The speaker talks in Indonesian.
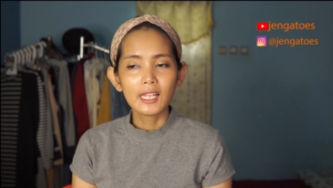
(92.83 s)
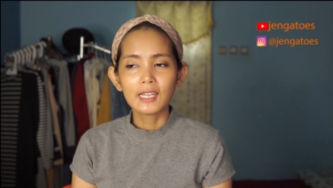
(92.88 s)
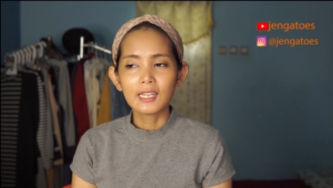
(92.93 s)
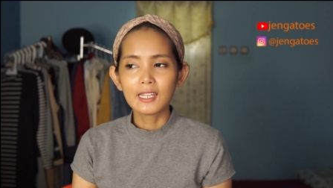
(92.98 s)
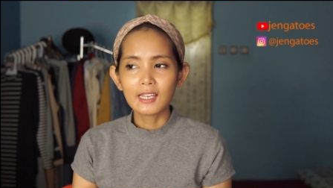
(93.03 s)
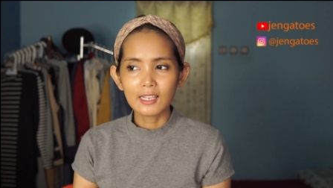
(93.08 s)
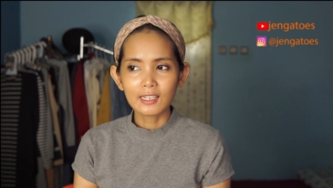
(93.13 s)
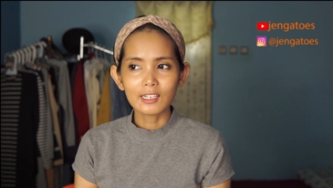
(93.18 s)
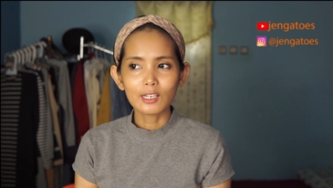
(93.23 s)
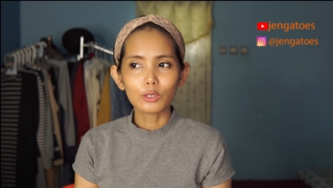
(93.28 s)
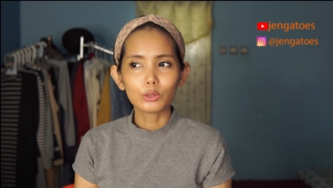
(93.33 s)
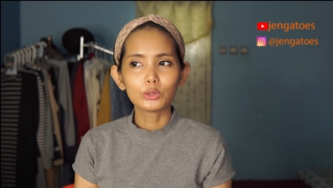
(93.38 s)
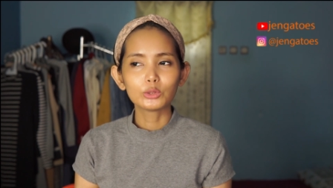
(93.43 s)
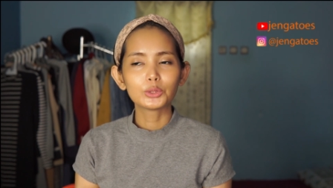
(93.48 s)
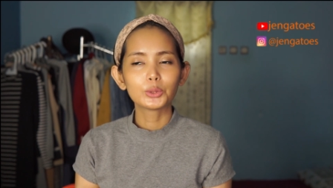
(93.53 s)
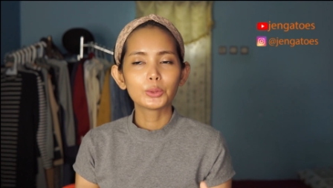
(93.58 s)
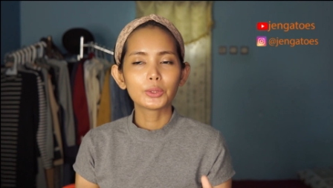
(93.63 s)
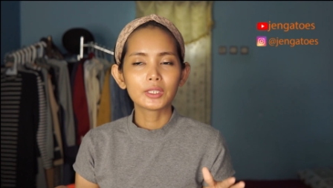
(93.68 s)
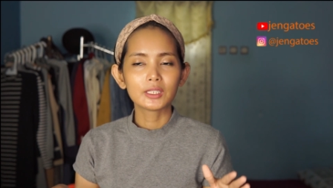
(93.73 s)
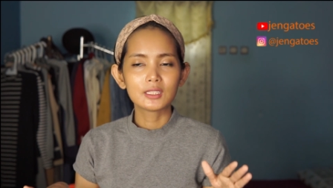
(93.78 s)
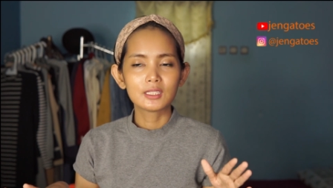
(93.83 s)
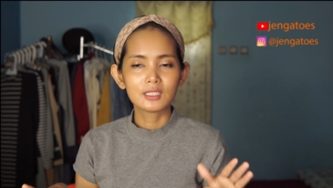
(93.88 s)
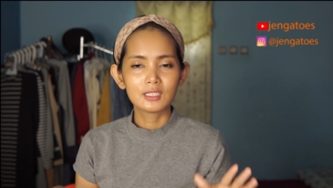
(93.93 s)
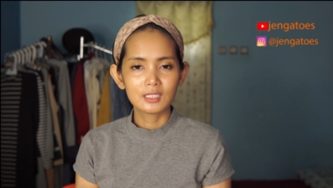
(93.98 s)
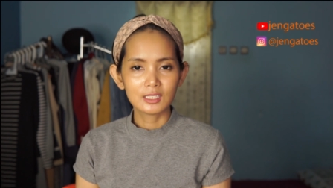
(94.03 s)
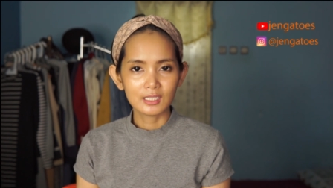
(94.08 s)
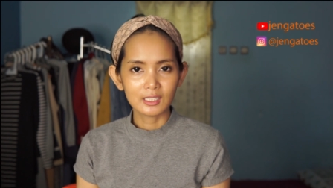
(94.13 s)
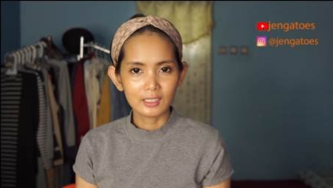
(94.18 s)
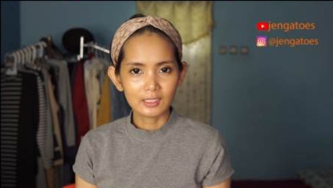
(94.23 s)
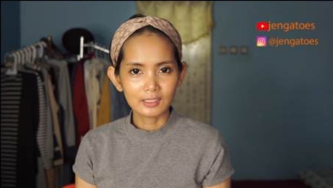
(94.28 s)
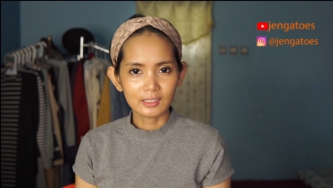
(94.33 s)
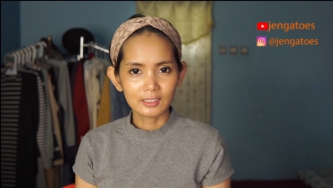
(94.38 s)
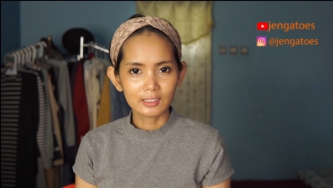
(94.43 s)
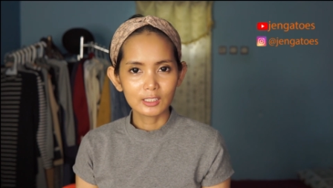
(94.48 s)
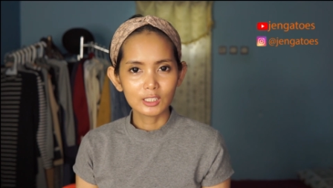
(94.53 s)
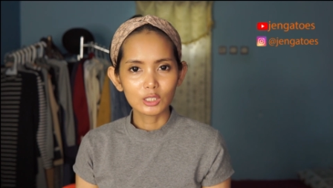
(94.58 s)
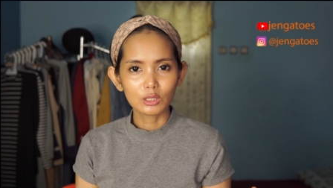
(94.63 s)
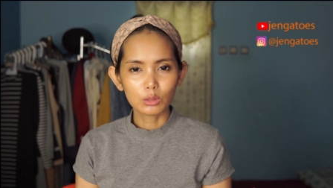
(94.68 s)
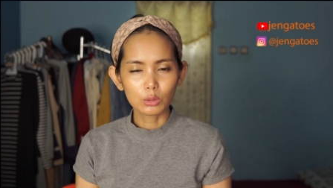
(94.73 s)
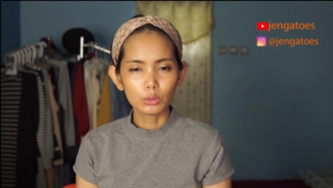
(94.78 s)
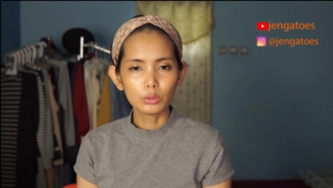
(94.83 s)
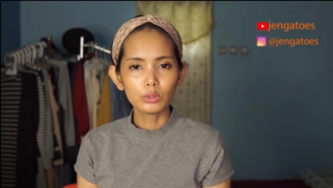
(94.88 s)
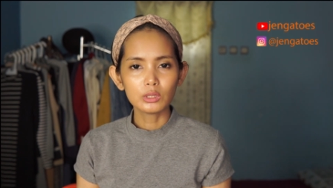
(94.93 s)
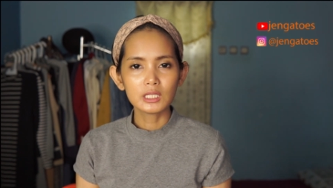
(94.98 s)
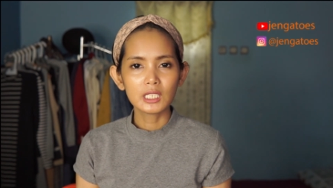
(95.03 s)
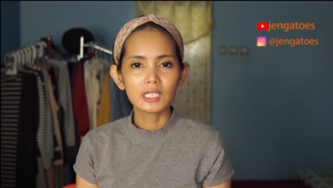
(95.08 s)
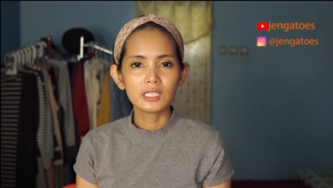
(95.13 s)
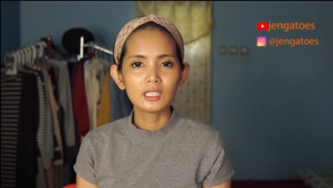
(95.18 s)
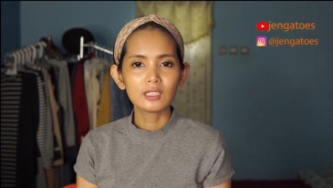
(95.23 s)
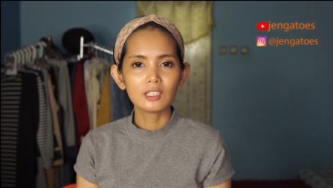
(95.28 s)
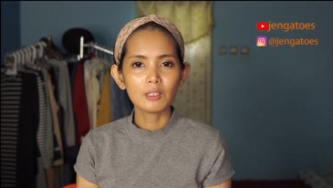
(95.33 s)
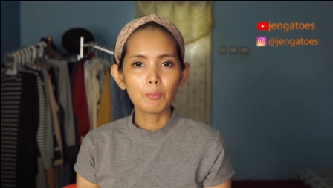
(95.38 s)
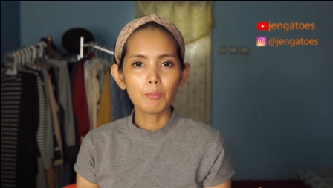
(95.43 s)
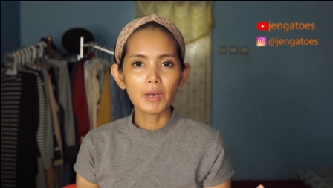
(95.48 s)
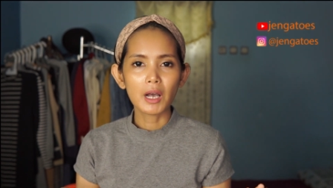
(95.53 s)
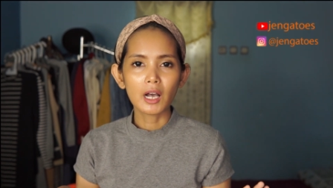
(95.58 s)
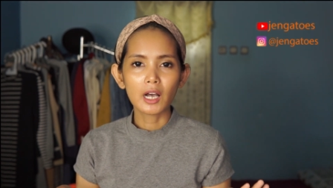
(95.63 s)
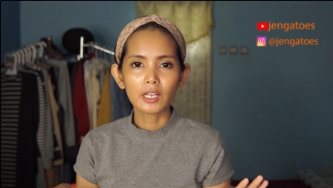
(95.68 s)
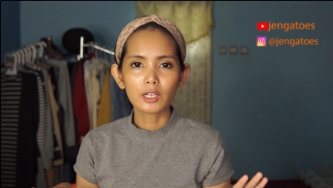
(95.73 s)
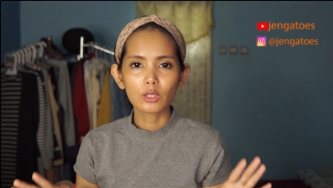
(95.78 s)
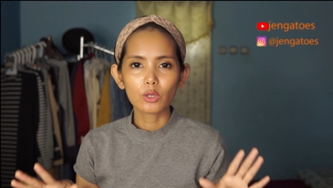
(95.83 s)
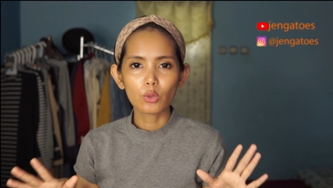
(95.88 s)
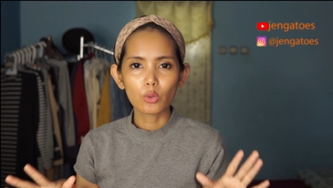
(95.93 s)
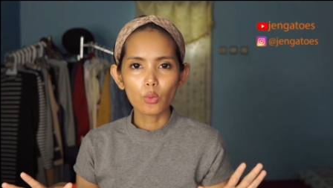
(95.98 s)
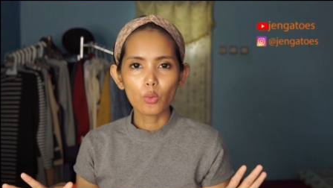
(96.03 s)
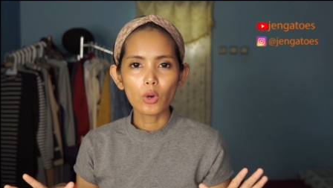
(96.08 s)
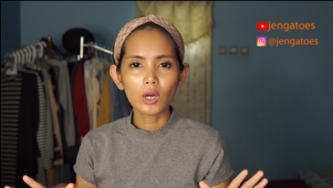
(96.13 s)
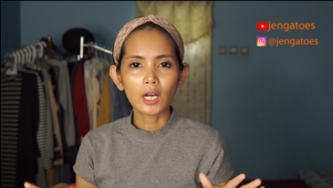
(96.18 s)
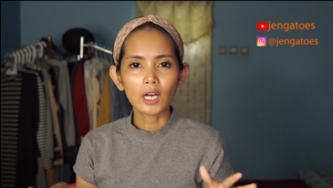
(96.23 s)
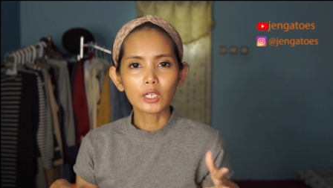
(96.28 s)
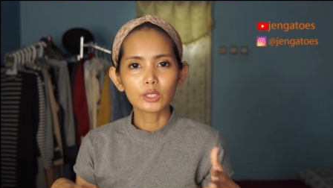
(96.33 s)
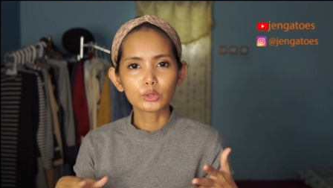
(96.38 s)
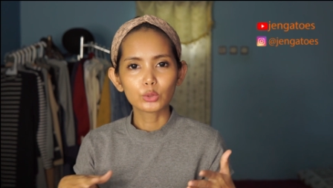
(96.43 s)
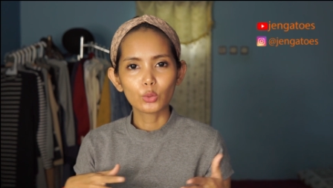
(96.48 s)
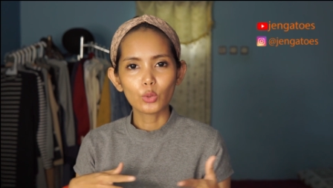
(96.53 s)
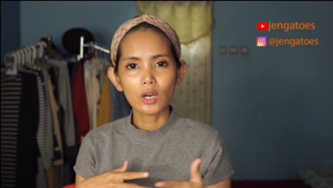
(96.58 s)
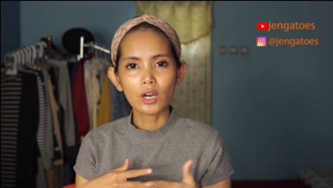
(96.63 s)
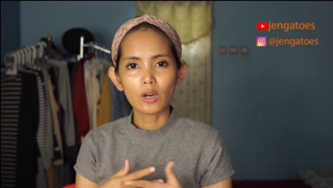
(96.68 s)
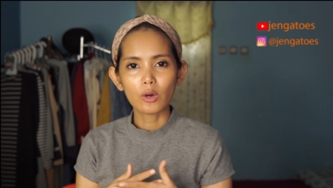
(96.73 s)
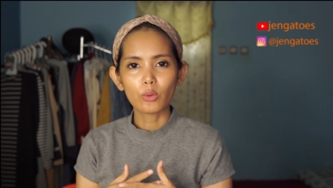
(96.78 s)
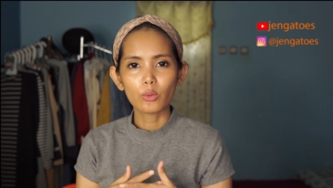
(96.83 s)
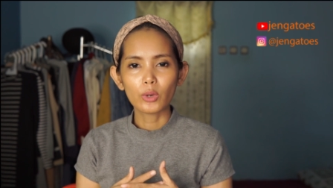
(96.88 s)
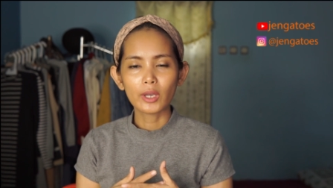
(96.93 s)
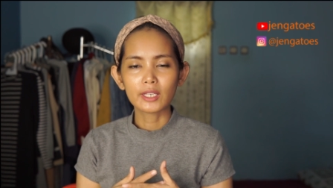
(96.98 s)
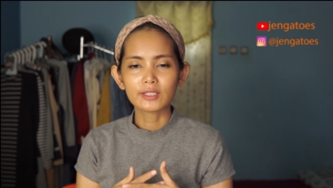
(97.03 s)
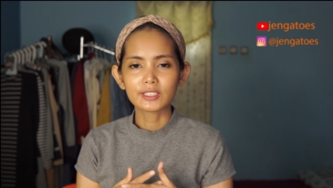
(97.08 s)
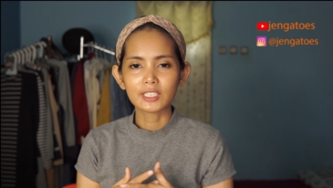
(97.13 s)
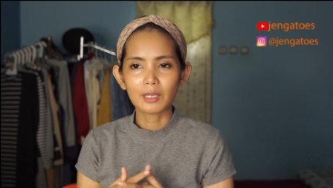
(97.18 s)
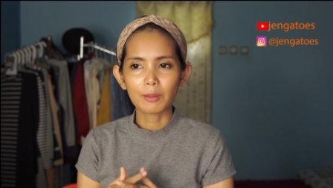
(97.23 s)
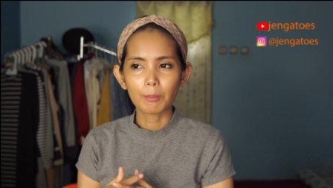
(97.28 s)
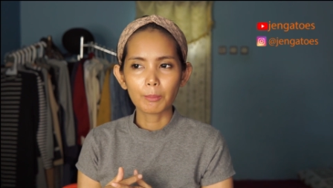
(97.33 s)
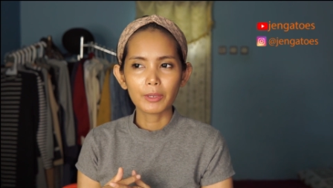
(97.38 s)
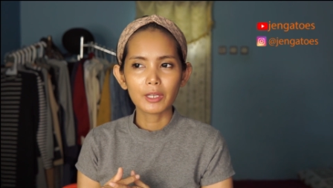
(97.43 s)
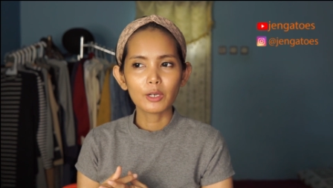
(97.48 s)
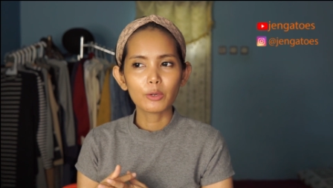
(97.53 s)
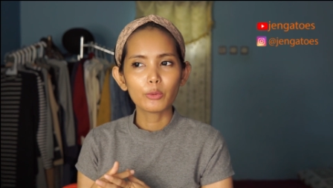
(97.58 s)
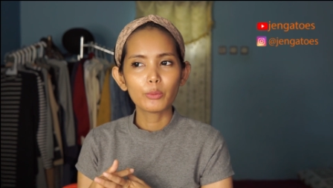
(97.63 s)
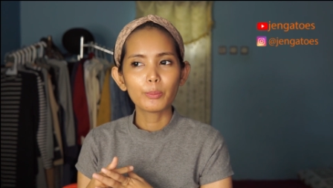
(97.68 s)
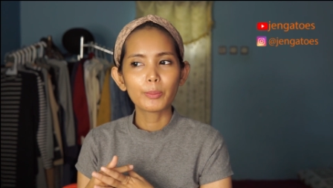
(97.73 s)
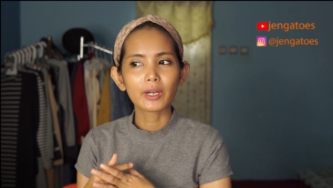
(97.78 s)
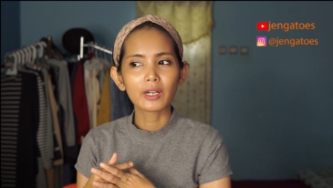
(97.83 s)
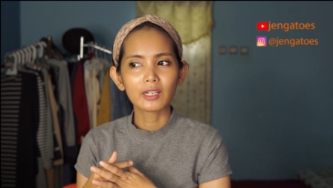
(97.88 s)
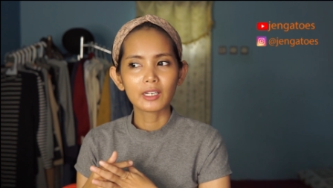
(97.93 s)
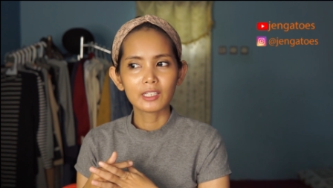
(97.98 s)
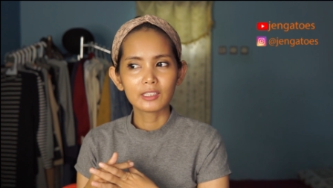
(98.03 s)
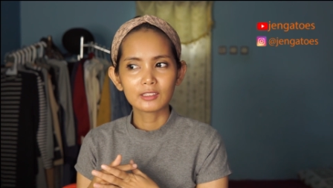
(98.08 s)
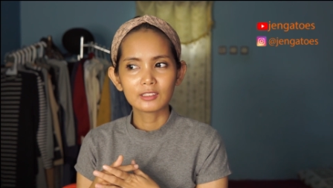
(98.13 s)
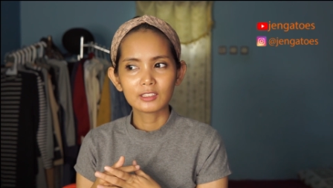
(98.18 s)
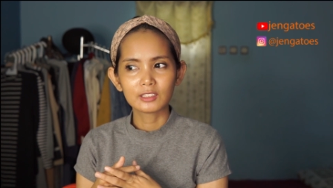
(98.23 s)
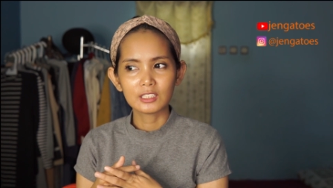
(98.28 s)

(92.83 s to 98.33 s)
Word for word: dan aku tuh kecil gitu jadi timbanganku waktu aku SMP aku pernah